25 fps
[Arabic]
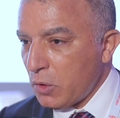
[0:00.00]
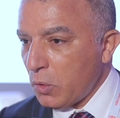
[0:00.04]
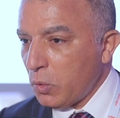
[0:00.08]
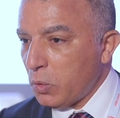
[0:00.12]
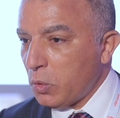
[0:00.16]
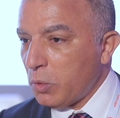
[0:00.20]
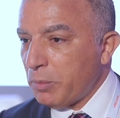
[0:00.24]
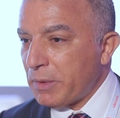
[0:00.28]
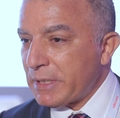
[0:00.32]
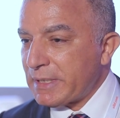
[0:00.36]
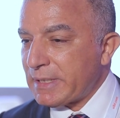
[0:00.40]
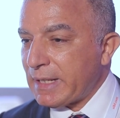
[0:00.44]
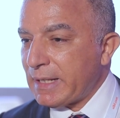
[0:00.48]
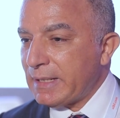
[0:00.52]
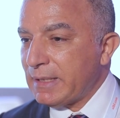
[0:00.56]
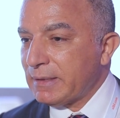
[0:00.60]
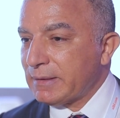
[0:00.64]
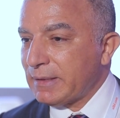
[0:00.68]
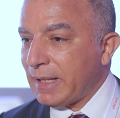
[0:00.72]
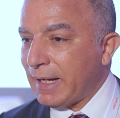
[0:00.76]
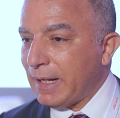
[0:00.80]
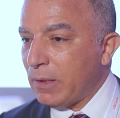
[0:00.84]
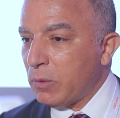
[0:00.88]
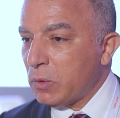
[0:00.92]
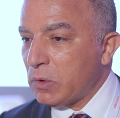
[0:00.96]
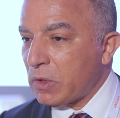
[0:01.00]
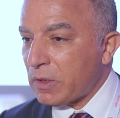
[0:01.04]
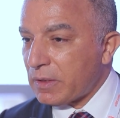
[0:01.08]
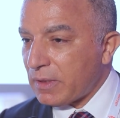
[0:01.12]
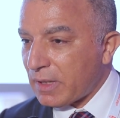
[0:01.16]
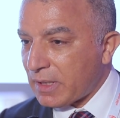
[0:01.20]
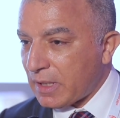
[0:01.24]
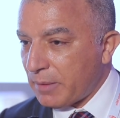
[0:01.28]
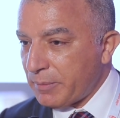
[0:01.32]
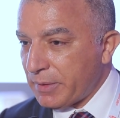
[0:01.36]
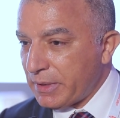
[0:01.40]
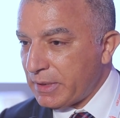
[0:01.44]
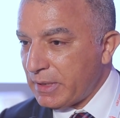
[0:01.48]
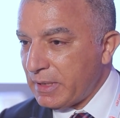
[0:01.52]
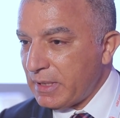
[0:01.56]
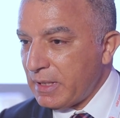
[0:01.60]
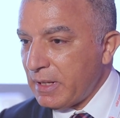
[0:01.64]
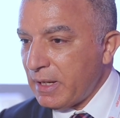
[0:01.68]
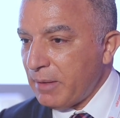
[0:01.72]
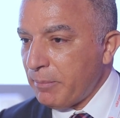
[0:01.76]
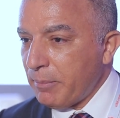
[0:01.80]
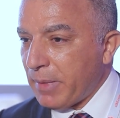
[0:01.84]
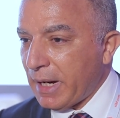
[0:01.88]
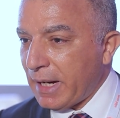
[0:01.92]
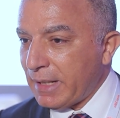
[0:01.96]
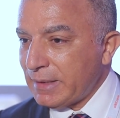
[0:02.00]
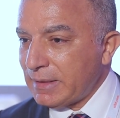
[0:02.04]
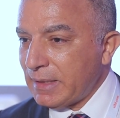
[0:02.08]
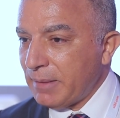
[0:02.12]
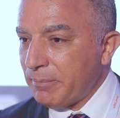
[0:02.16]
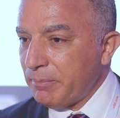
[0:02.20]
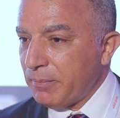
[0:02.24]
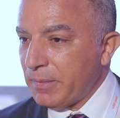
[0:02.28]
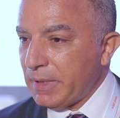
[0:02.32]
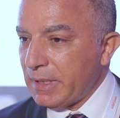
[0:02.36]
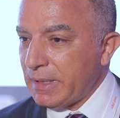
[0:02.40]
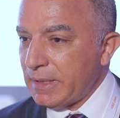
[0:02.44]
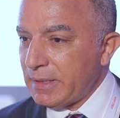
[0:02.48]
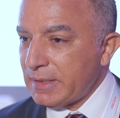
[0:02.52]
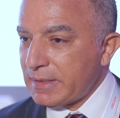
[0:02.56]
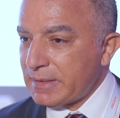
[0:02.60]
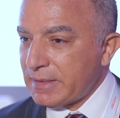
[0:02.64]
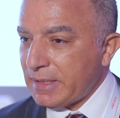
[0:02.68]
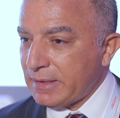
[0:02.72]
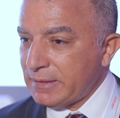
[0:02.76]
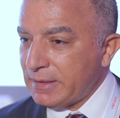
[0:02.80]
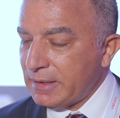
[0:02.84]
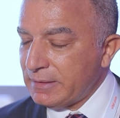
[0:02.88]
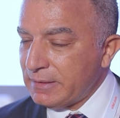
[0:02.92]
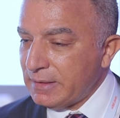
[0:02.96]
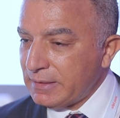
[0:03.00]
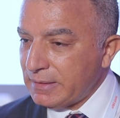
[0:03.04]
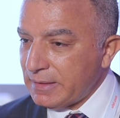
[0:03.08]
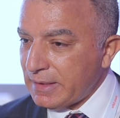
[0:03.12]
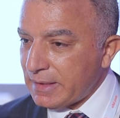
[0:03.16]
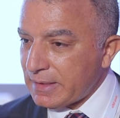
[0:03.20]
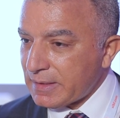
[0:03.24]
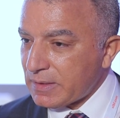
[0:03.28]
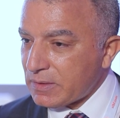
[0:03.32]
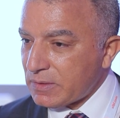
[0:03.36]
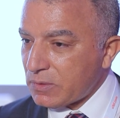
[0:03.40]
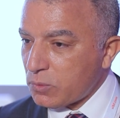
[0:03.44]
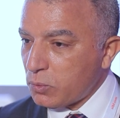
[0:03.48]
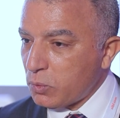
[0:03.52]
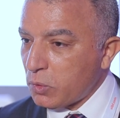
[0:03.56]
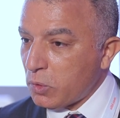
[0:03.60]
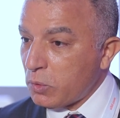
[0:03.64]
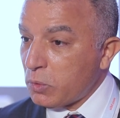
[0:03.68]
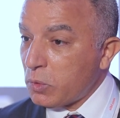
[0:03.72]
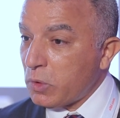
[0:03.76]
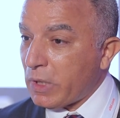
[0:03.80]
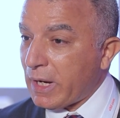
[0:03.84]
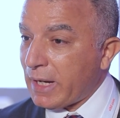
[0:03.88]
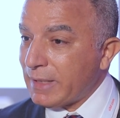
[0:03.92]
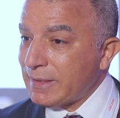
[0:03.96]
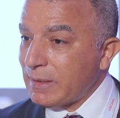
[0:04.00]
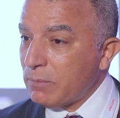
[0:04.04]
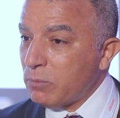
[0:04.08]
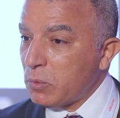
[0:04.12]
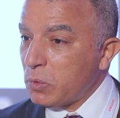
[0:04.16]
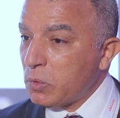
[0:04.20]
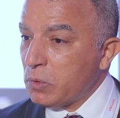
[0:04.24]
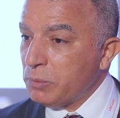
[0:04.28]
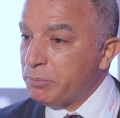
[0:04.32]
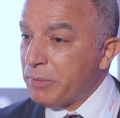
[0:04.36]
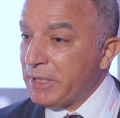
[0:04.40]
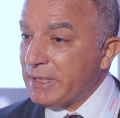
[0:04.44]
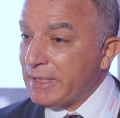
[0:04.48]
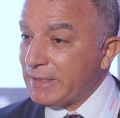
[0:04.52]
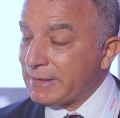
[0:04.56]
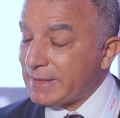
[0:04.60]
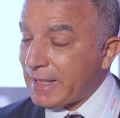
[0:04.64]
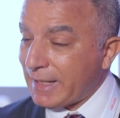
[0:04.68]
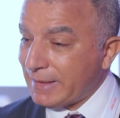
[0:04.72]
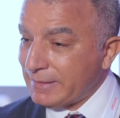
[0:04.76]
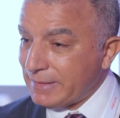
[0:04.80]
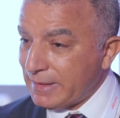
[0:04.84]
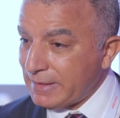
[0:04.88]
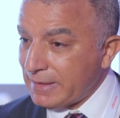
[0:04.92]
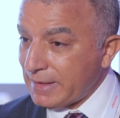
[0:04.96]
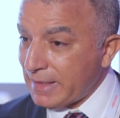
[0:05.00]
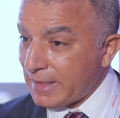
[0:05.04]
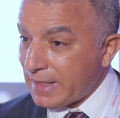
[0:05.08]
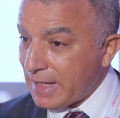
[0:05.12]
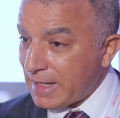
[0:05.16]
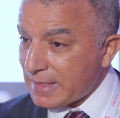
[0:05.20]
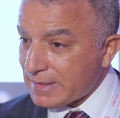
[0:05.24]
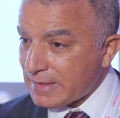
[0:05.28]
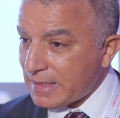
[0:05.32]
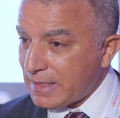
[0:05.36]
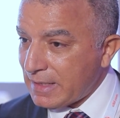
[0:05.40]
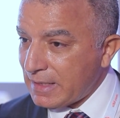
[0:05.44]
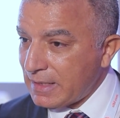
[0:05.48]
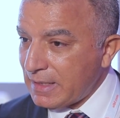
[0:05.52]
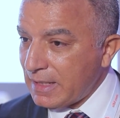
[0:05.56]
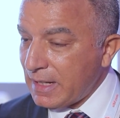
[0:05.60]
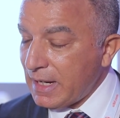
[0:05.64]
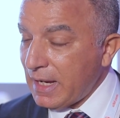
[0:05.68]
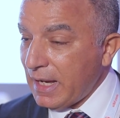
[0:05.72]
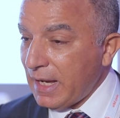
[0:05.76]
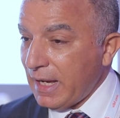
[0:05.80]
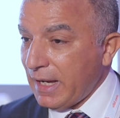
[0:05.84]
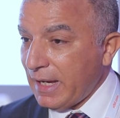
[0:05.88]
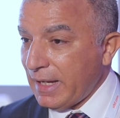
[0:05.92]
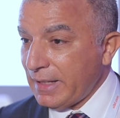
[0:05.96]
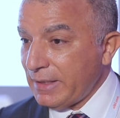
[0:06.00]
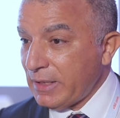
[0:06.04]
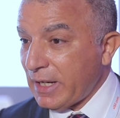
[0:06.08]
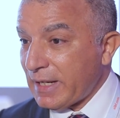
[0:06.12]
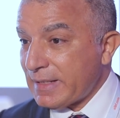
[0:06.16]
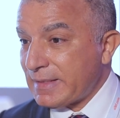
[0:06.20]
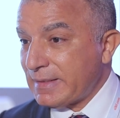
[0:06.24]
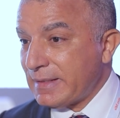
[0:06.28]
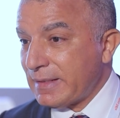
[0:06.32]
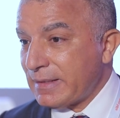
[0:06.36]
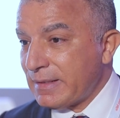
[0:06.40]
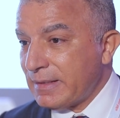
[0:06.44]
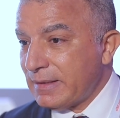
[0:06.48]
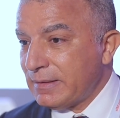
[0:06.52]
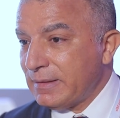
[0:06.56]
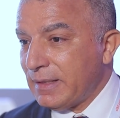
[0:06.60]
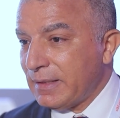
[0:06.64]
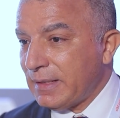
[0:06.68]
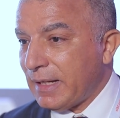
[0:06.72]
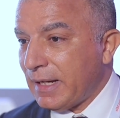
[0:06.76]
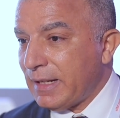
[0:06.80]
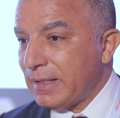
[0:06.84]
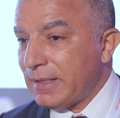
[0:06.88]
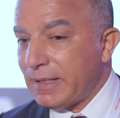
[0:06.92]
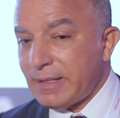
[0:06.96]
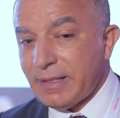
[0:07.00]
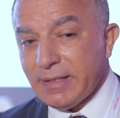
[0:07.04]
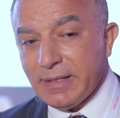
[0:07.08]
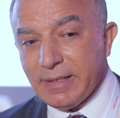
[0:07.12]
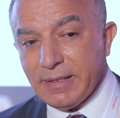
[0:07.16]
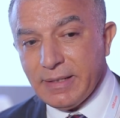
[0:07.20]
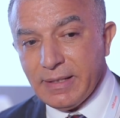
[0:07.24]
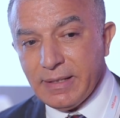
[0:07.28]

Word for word: ومساله التحول الرقمي بعدم آه، استعداد الناس وعدم وجود بنيه تحتيه جاهزه هيأثر جدا على